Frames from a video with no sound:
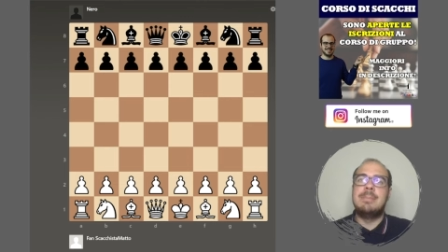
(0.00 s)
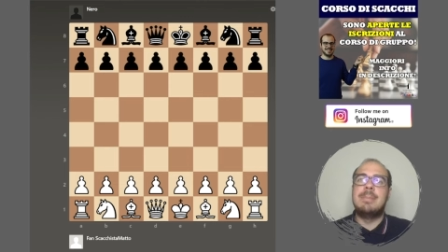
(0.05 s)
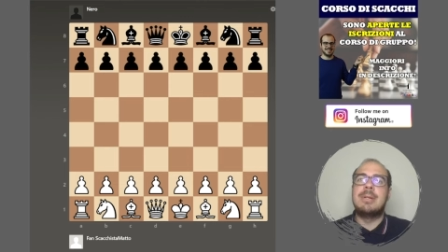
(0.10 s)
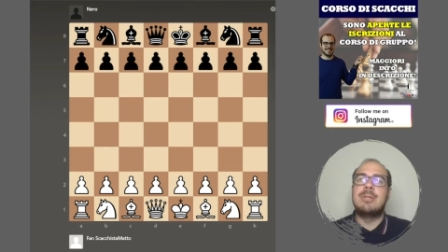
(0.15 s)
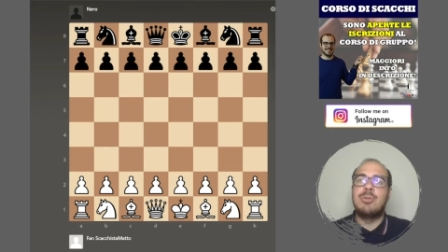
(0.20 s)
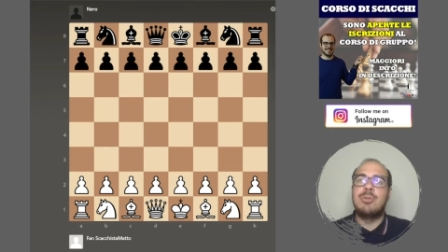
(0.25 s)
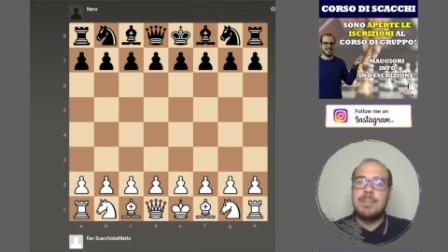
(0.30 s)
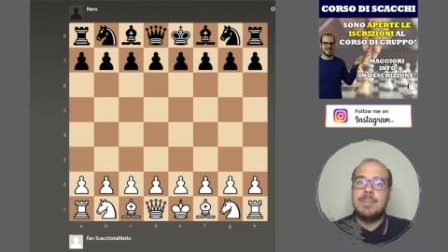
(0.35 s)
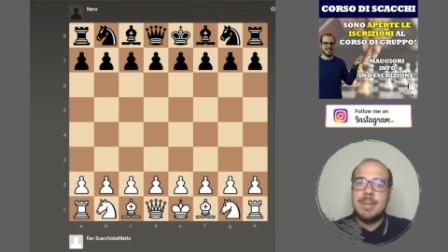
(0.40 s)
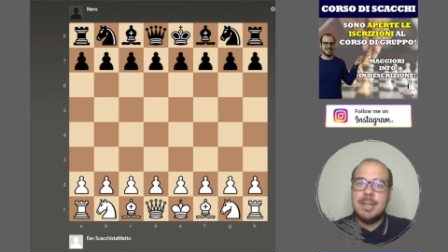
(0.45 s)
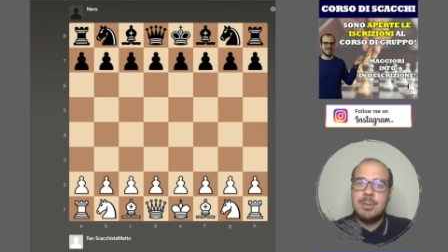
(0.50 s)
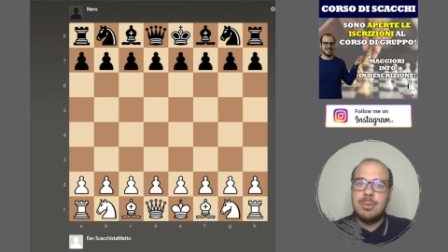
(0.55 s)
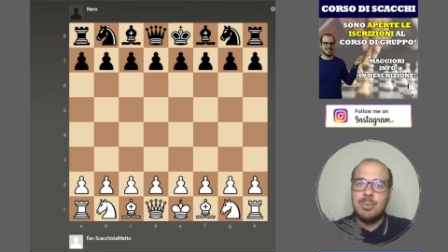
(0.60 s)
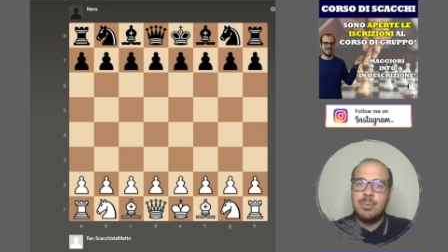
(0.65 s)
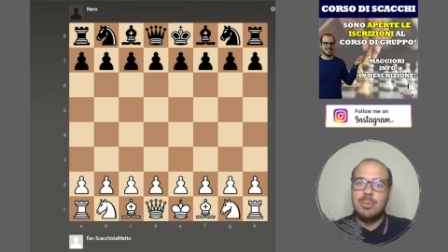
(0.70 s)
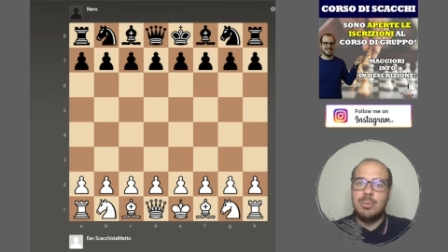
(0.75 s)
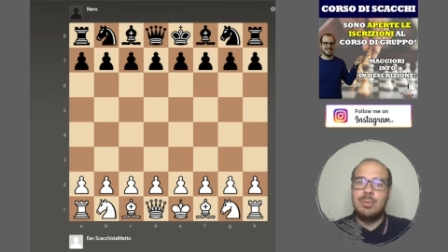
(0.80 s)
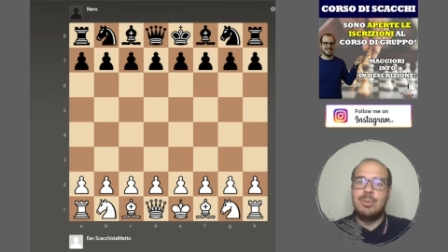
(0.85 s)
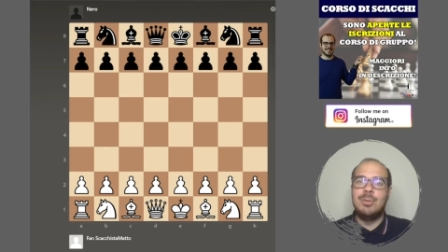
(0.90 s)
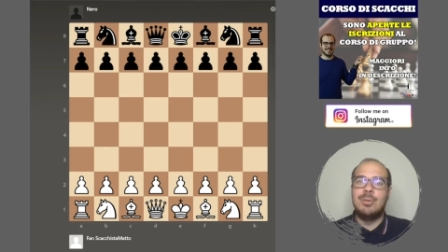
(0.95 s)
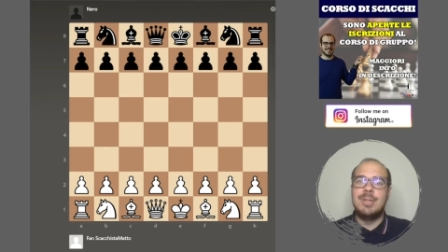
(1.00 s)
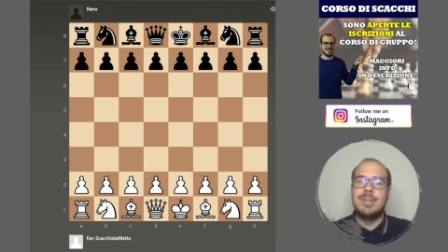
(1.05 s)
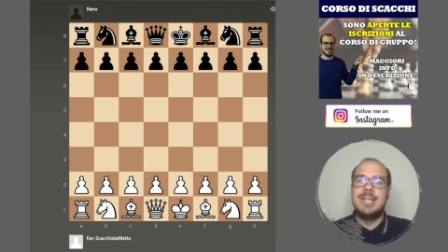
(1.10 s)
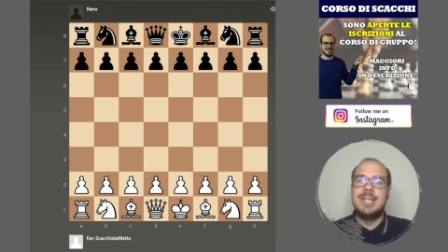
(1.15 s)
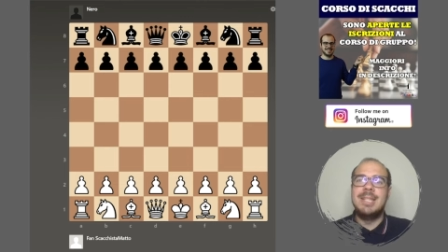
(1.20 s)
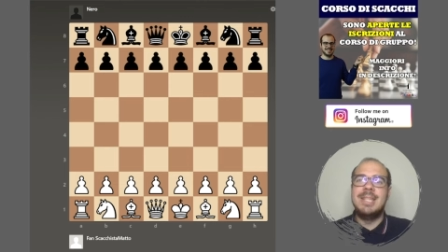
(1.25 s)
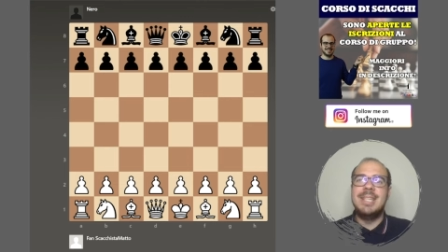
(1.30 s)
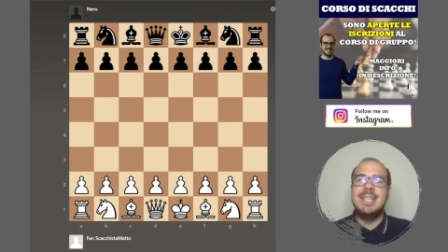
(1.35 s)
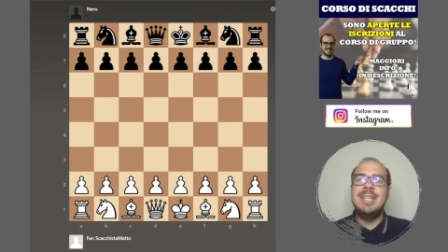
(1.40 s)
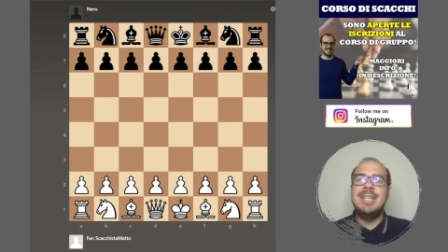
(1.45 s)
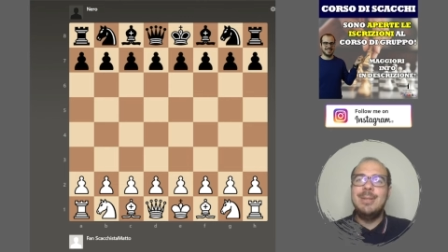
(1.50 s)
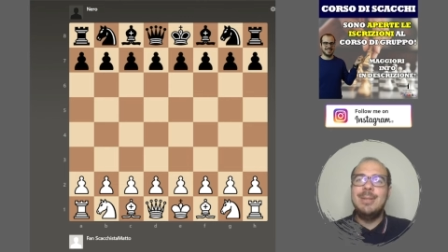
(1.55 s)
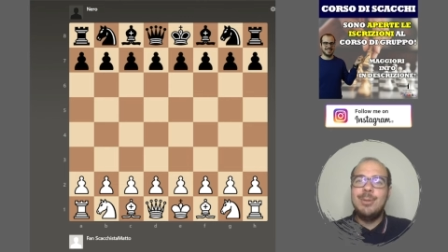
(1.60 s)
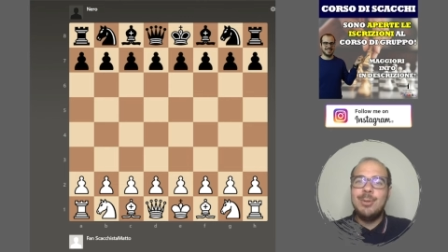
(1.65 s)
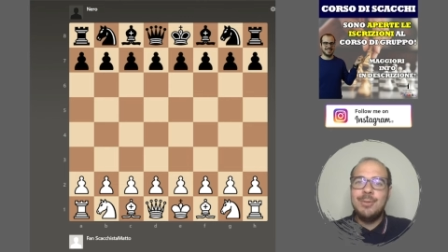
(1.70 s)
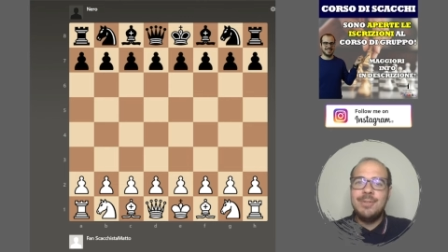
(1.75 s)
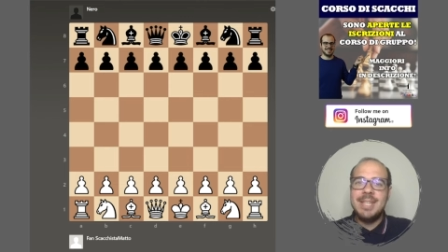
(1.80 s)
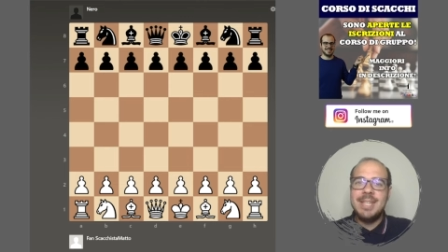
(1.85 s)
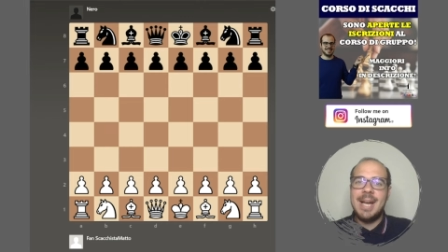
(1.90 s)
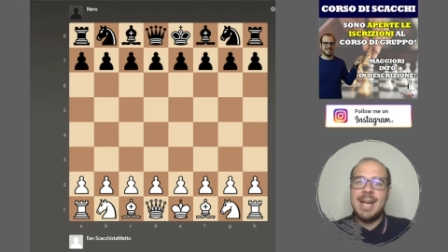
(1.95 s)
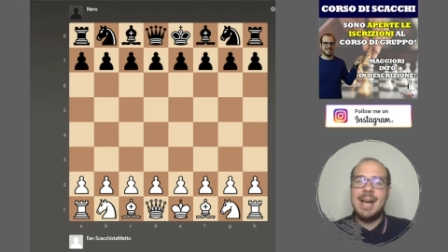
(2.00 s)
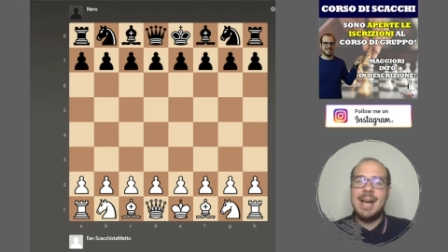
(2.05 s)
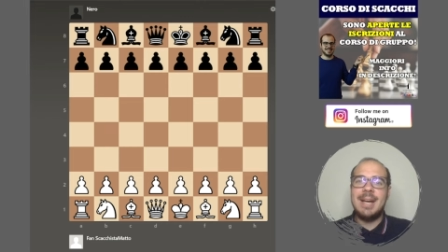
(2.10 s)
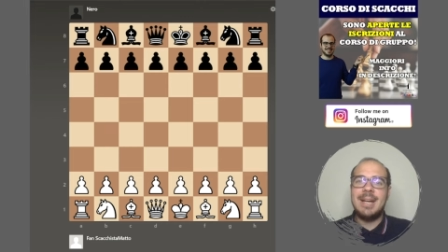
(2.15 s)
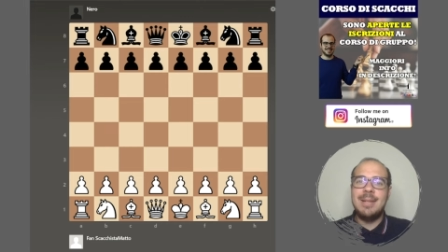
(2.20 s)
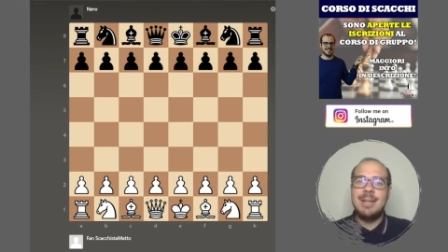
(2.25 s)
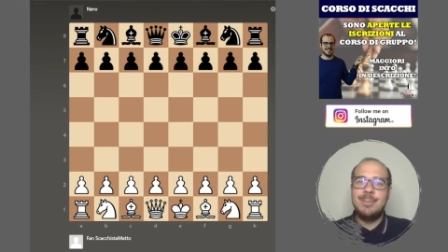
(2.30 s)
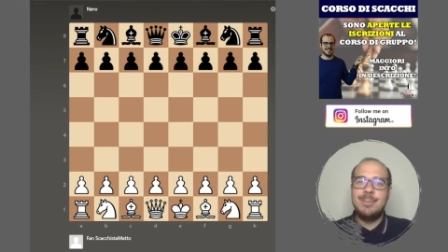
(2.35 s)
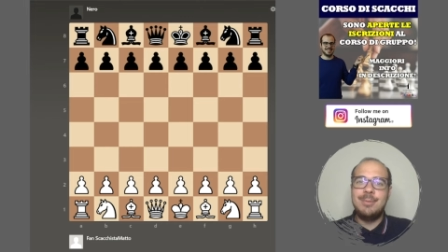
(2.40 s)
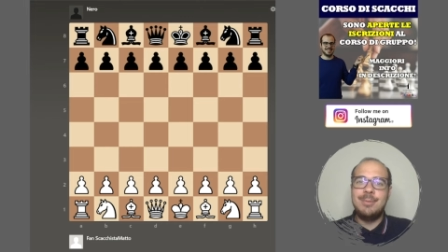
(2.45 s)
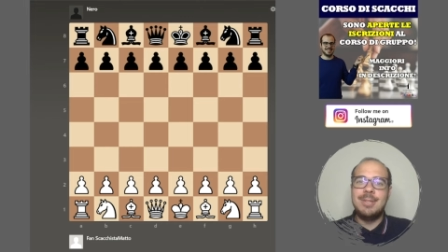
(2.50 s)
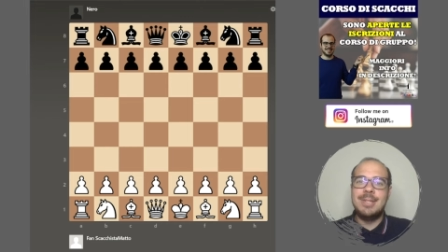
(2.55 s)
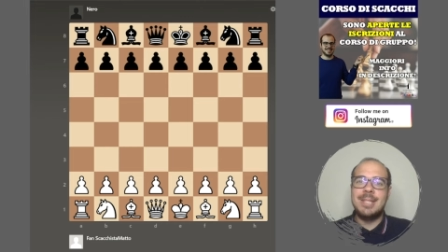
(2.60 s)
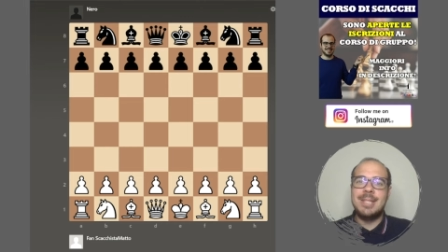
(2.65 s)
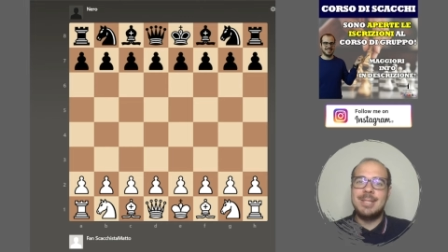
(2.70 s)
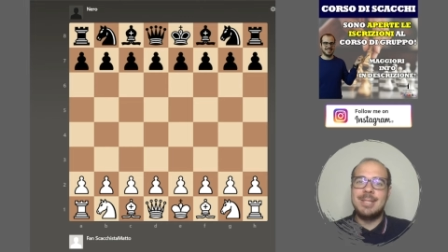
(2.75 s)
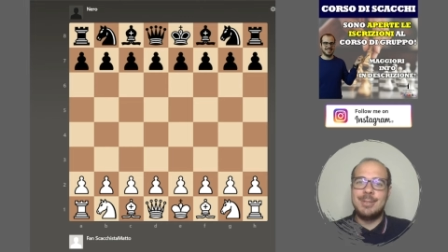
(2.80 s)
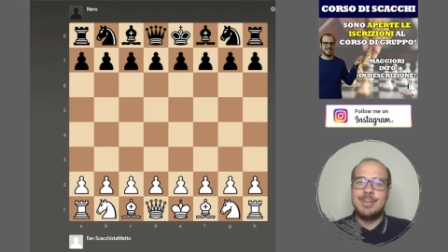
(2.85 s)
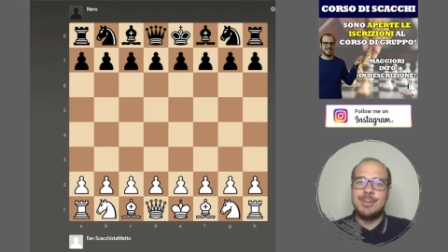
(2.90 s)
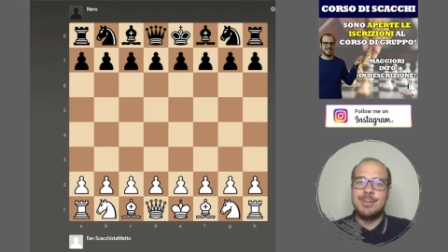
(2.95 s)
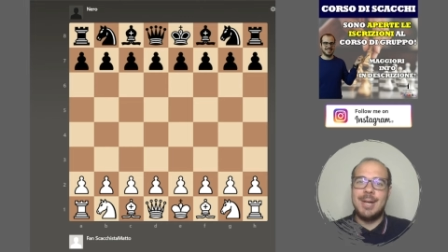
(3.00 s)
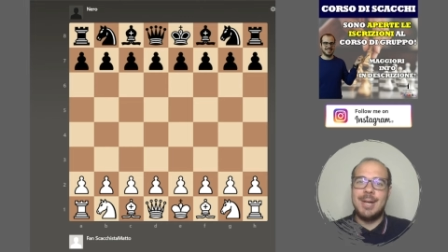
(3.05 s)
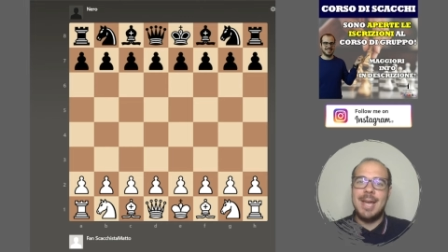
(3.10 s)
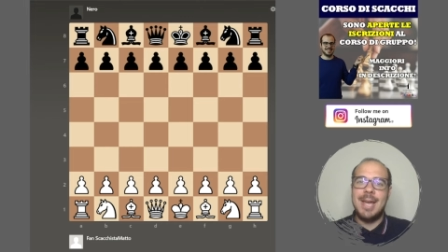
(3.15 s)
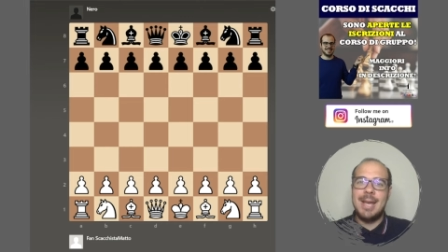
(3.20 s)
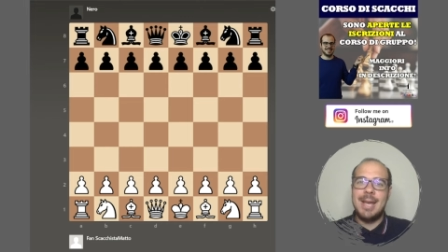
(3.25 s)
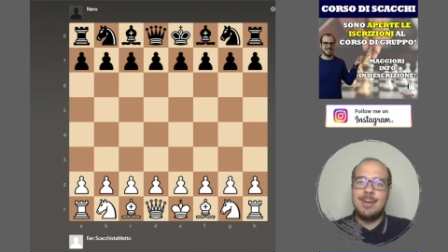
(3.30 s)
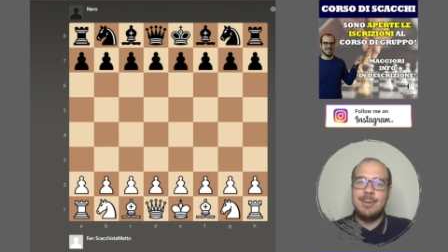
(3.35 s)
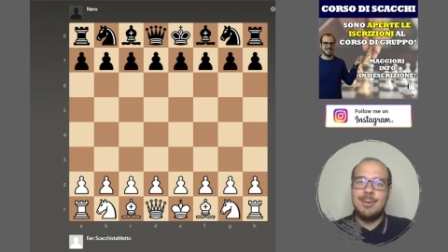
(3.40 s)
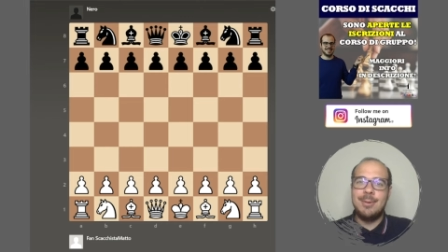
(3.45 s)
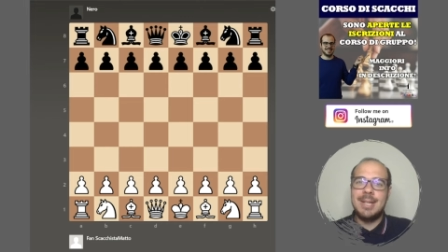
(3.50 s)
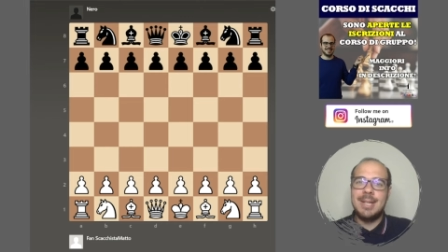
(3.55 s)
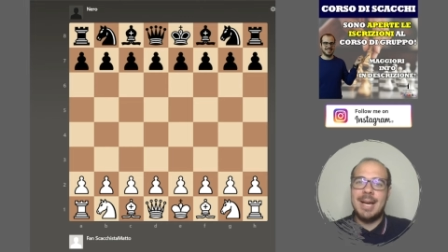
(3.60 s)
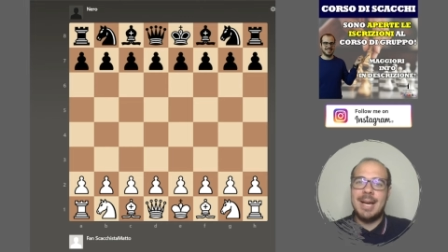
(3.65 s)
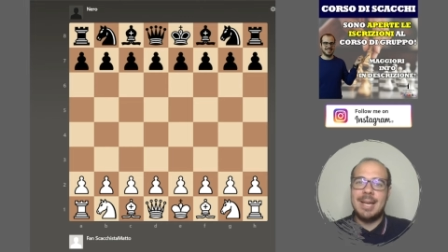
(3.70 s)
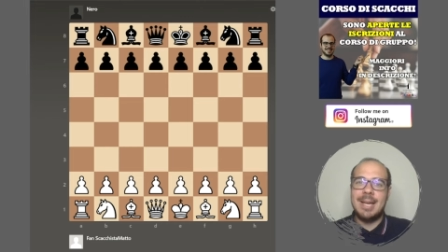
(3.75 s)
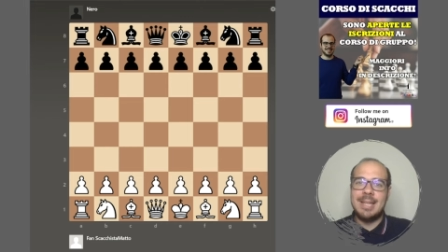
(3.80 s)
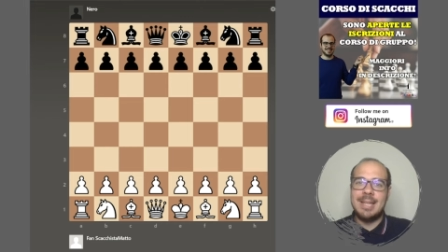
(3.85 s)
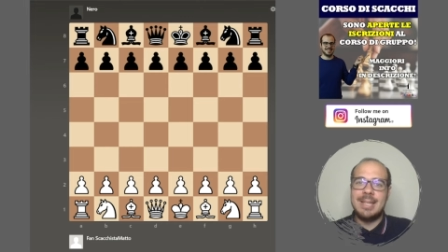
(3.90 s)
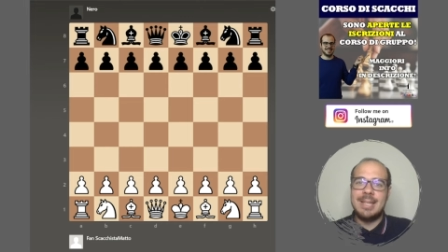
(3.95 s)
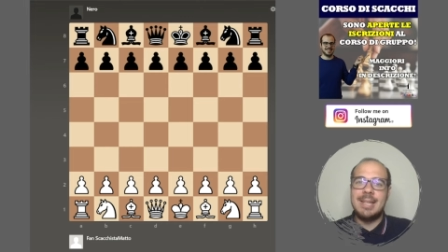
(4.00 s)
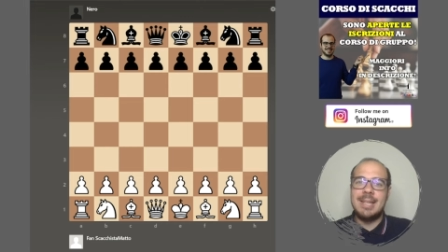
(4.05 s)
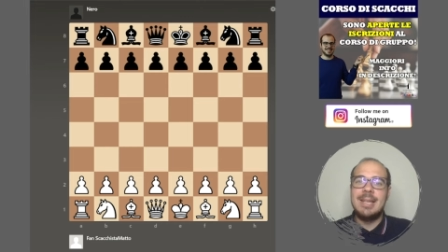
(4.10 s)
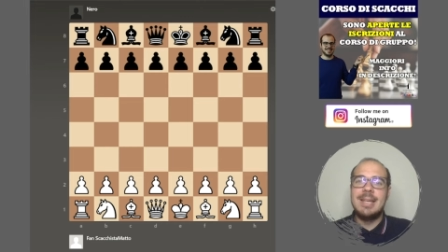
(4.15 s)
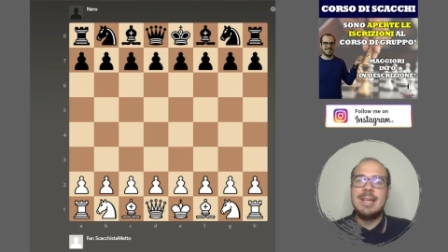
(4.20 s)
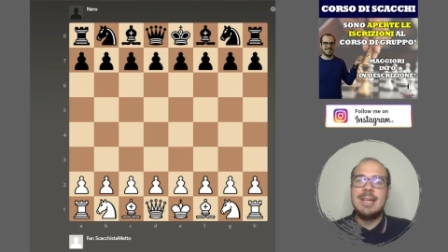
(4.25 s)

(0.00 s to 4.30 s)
ma soprattutto di indovinare il punteggio Elo online